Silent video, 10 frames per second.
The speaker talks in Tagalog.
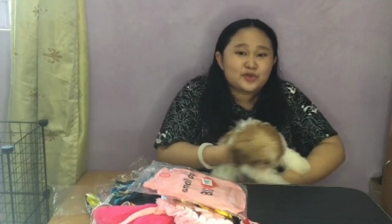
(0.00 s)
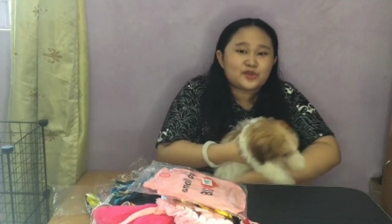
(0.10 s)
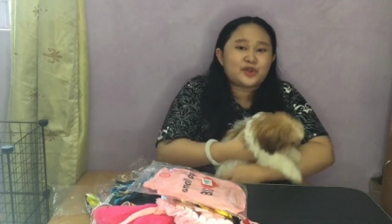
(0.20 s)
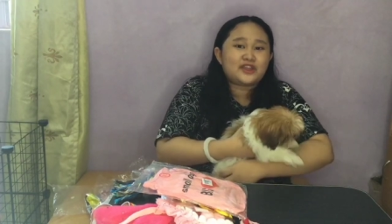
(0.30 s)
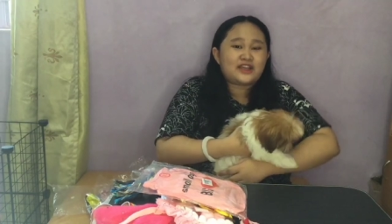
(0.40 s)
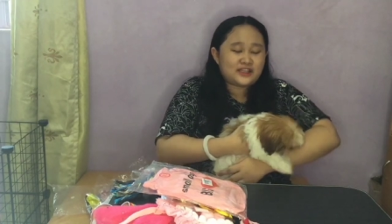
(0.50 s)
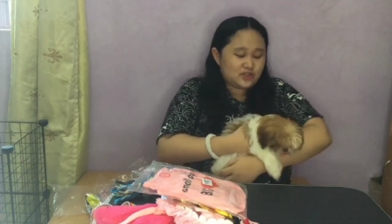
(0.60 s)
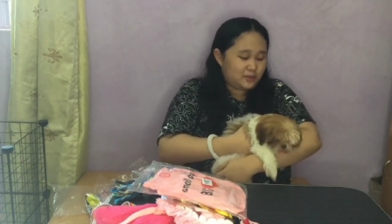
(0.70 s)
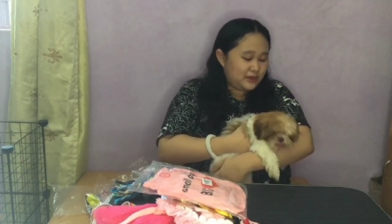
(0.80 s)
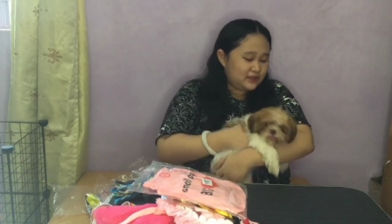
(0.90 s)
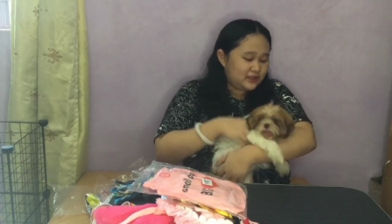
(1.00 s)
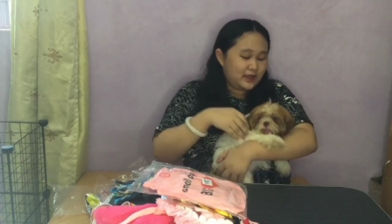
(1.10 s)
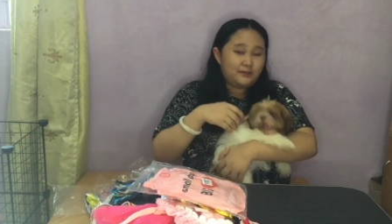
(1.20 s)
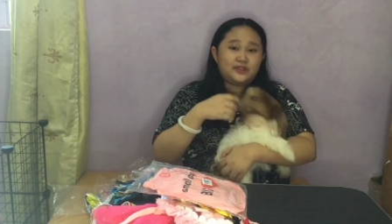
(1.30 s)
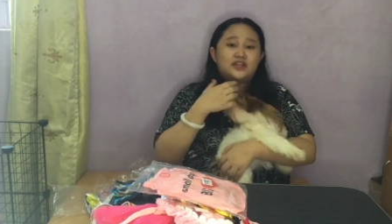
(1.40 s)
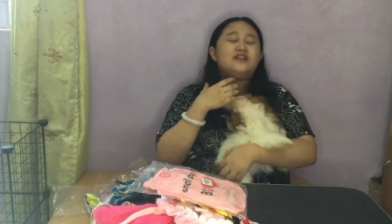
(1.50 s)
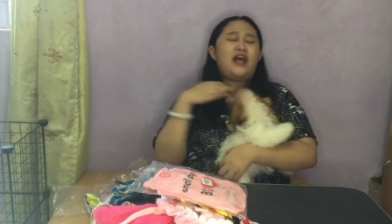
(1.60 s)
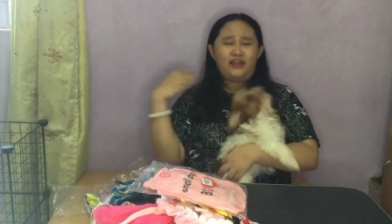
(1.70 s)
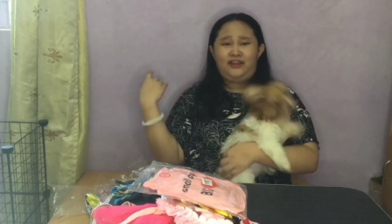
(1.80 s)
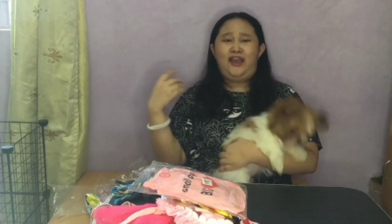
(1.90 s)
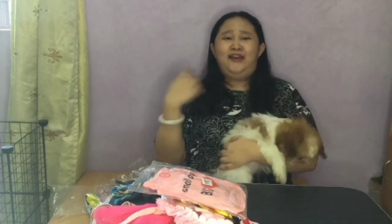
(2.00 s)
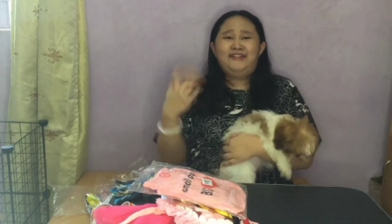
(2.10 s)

chutoy kahit sobrang nadami niya yung, ah,